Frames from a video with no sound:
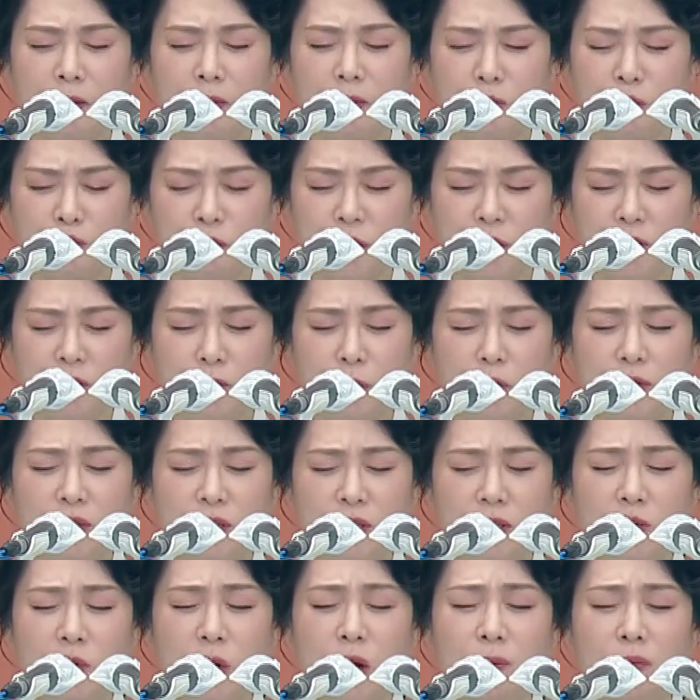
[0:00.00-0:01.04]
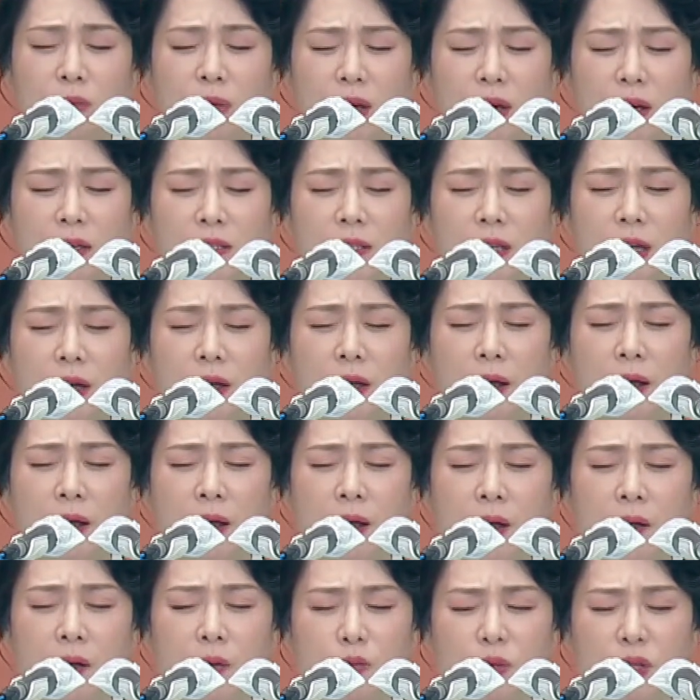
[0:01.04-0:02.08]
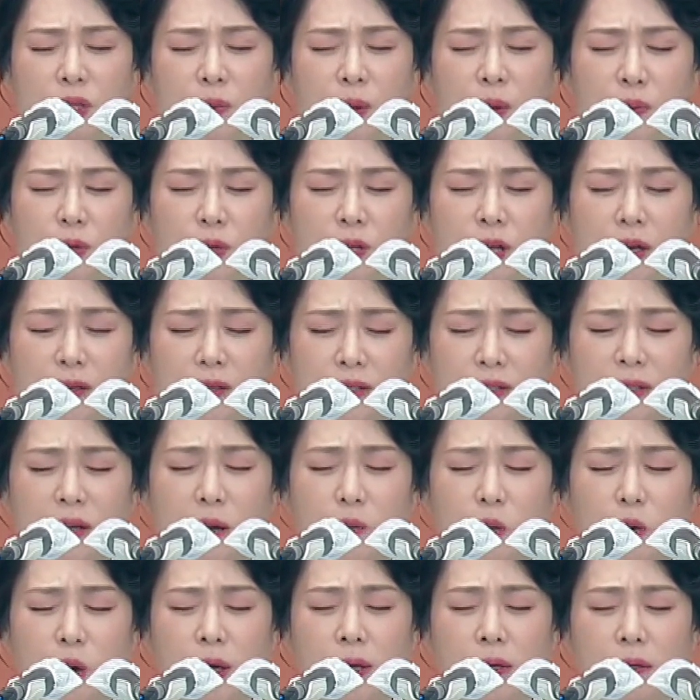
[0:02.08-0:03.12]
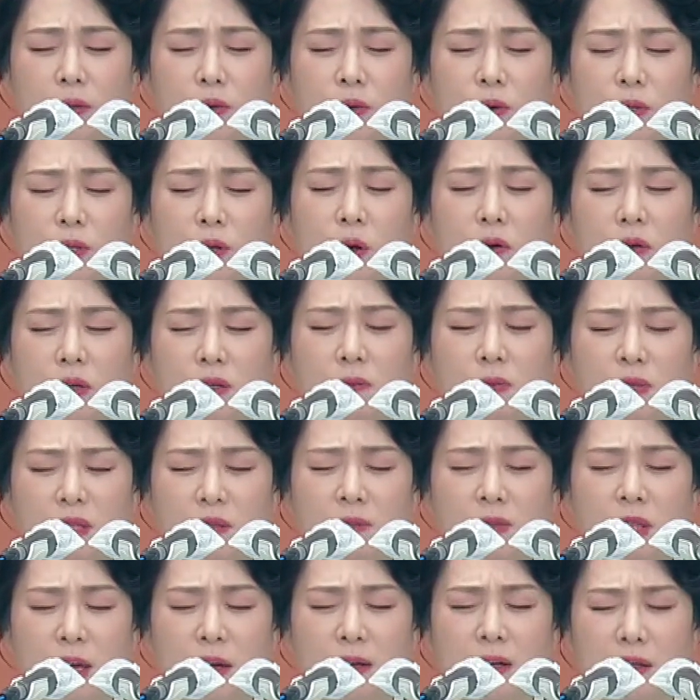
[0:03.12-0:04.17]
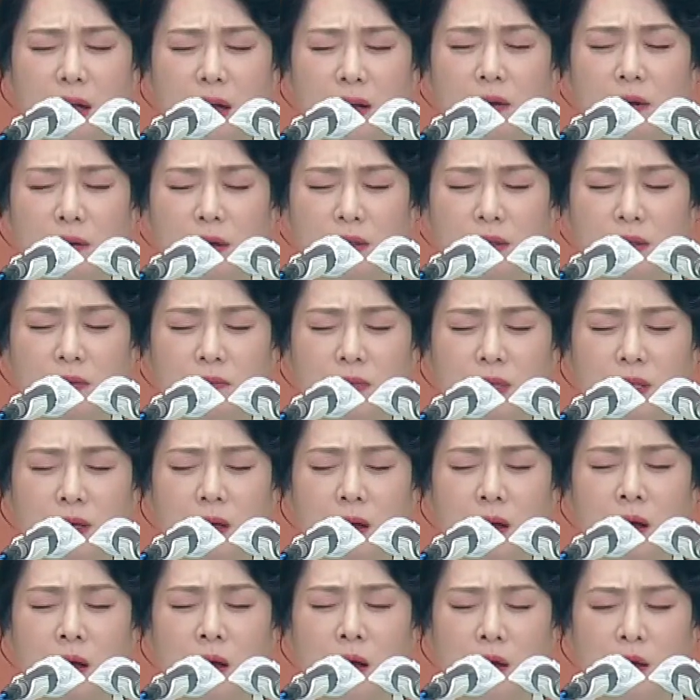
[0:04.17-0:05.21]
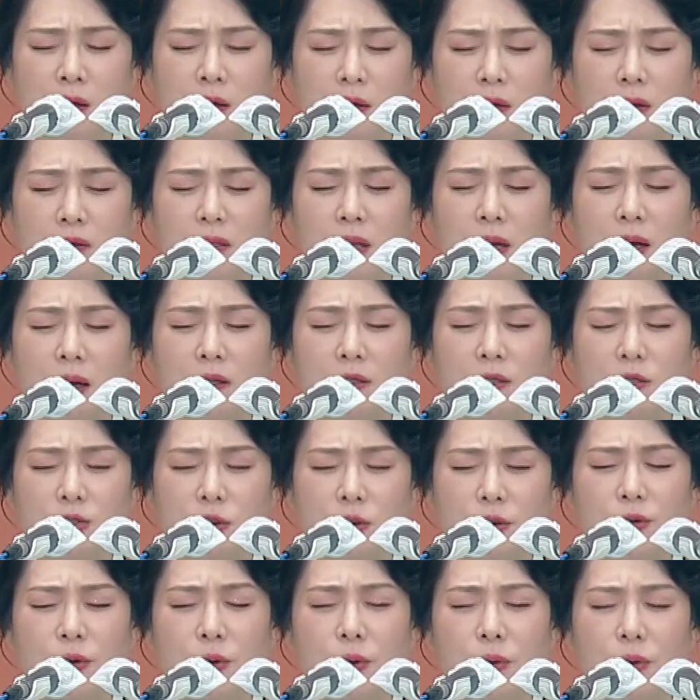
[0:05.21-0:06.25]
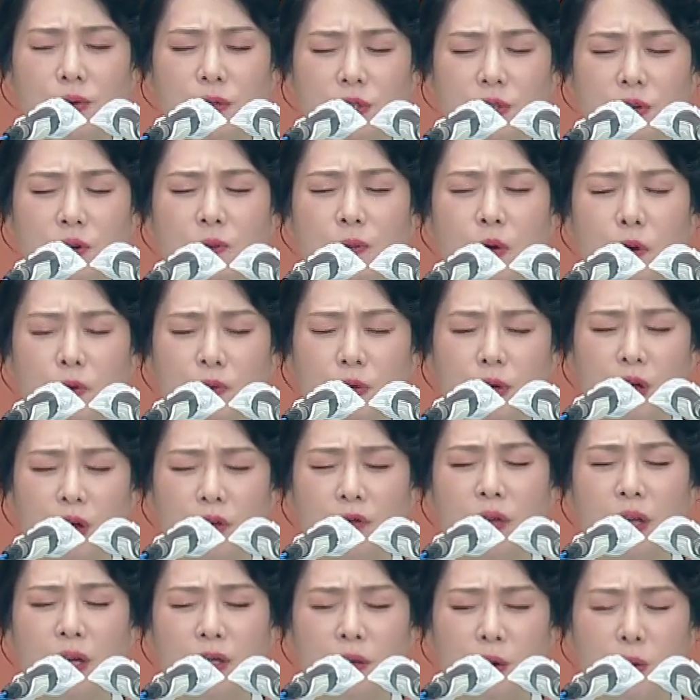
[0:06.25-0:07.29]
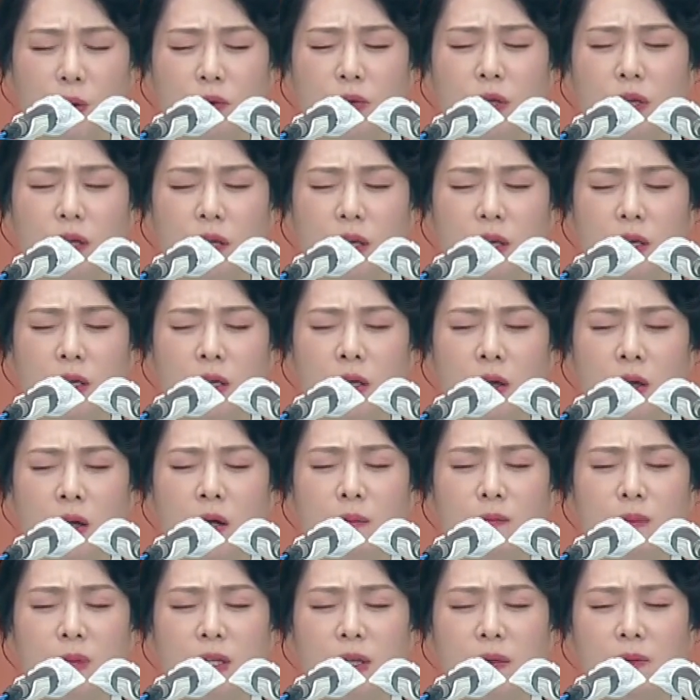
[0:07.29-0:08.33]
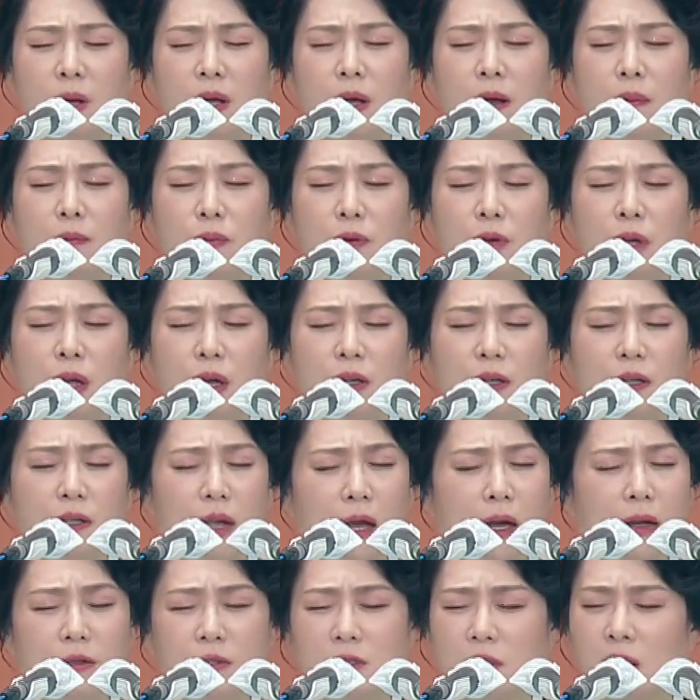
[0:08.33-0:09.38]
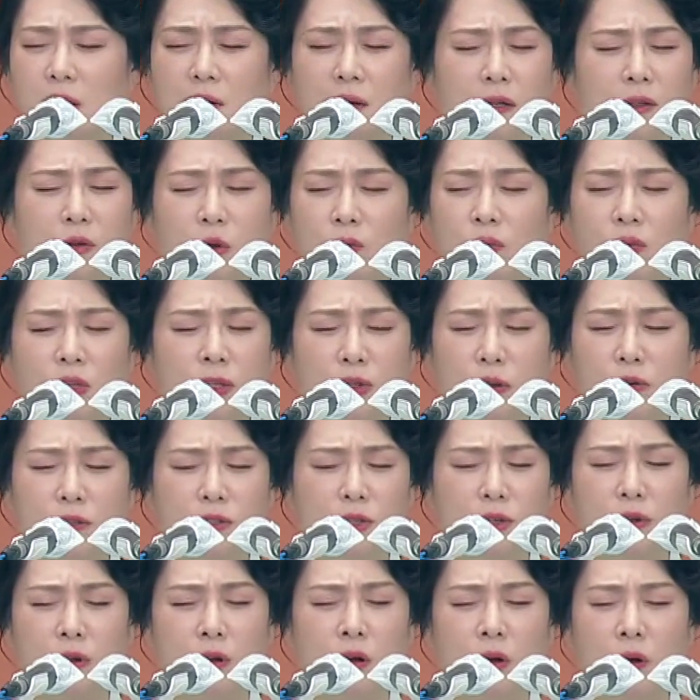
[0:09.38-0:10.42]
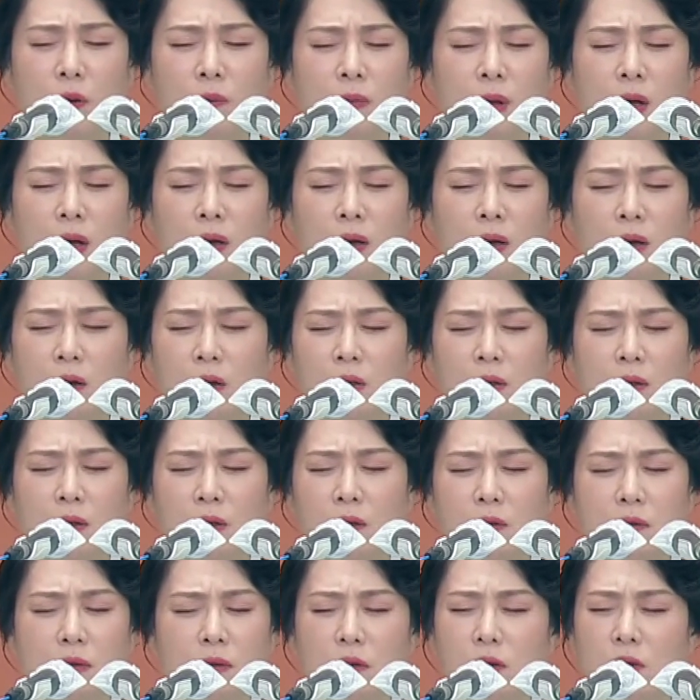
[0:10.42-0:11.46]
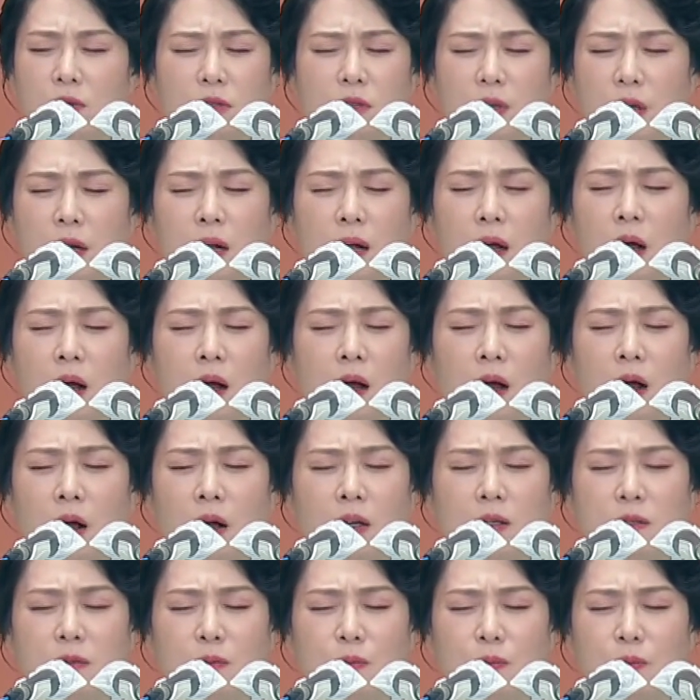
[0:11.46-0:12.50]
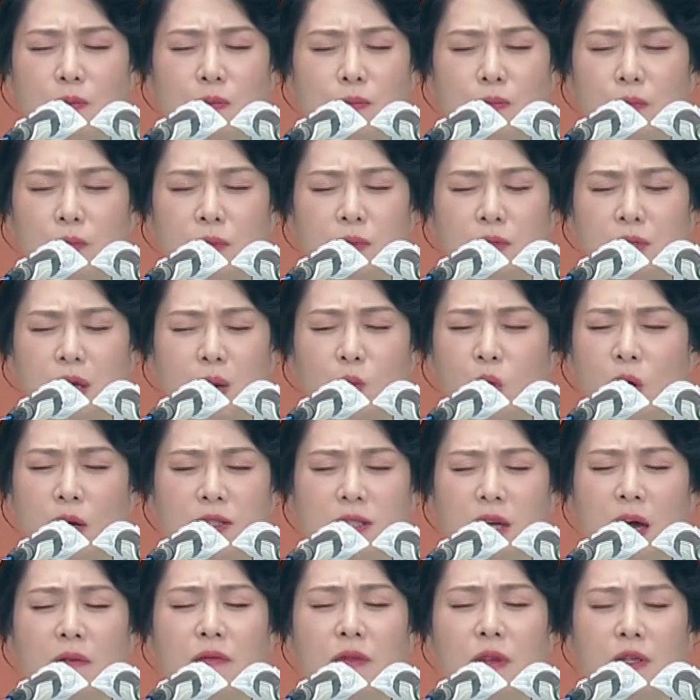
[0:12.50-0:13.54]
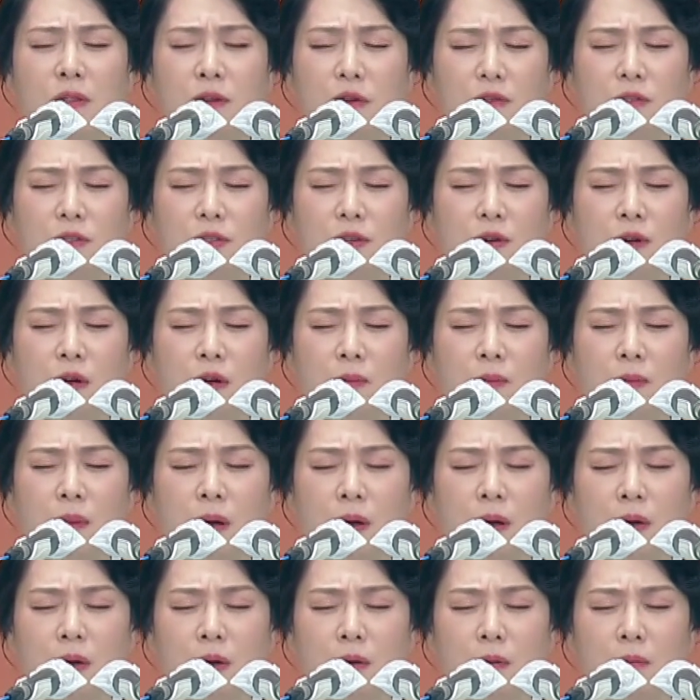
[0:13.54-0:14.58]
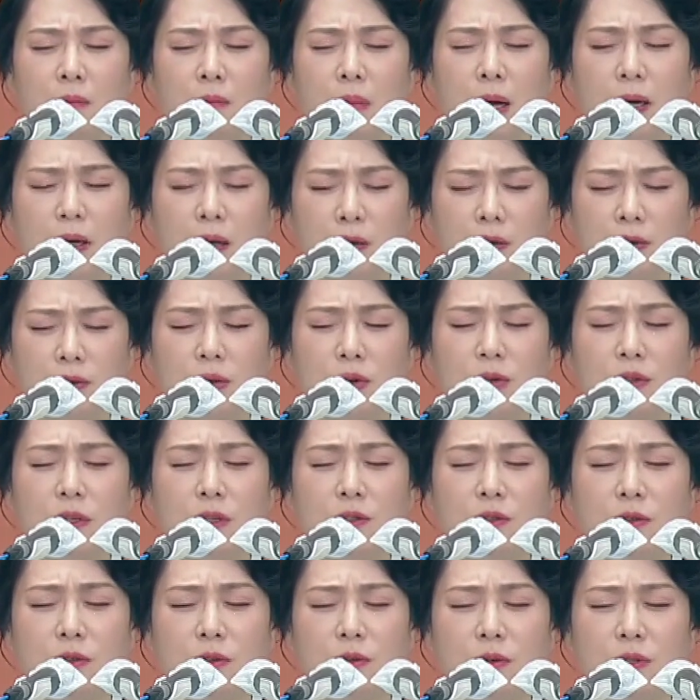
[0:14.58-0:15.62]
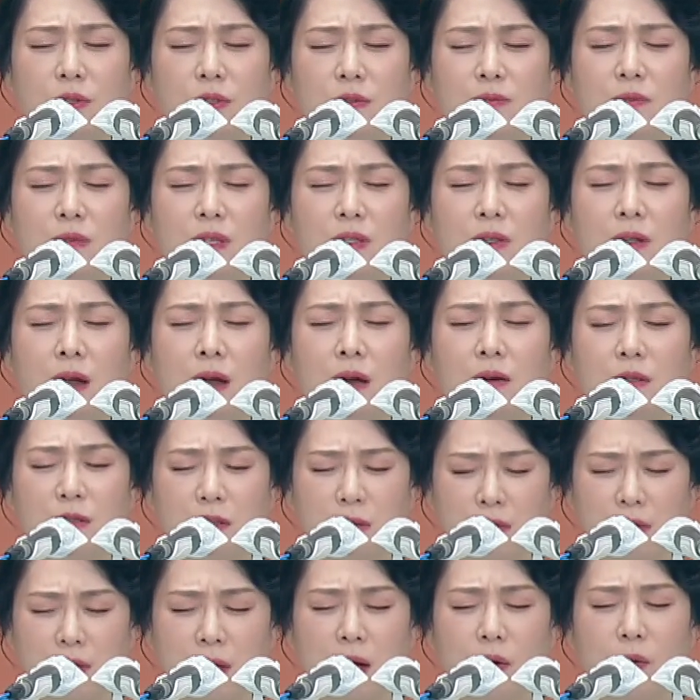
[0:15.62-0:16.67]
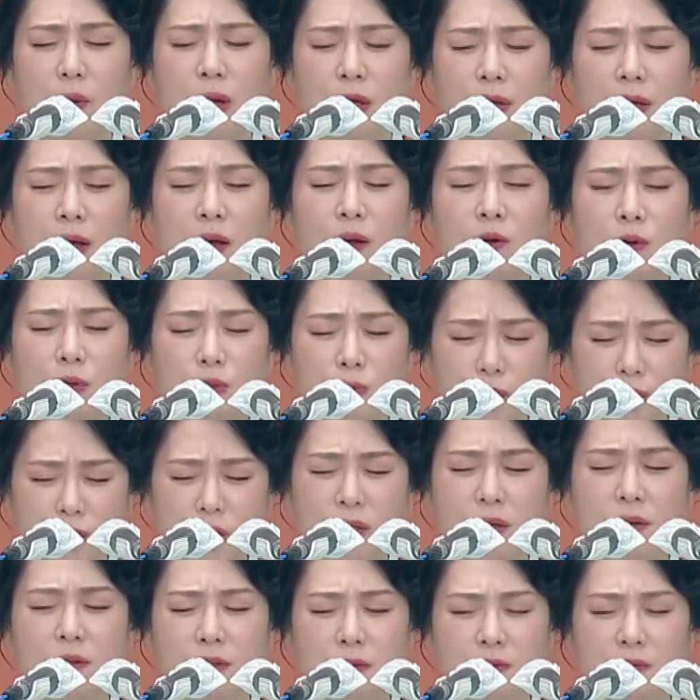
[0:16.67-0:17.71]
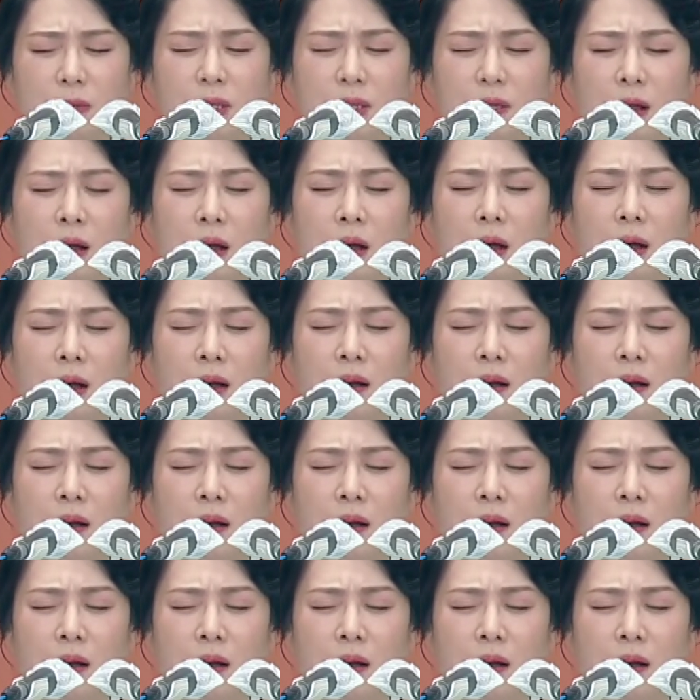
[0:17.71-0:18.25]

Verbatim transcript: 우리는 목자님과 함께 할 때에 믿음의 분량을 사모하였고 더 큰 믿음을 향해 달려갔습니다. 그러나 시련이 오고 시험이 오고 연단이 오니 믿음의 분량이 난 상관없는 것처럼 그것을 내가 사모하지 않는 것처럼 말하였던 이들도 있습니다. 그러나 회개하고 돌이켰습니다.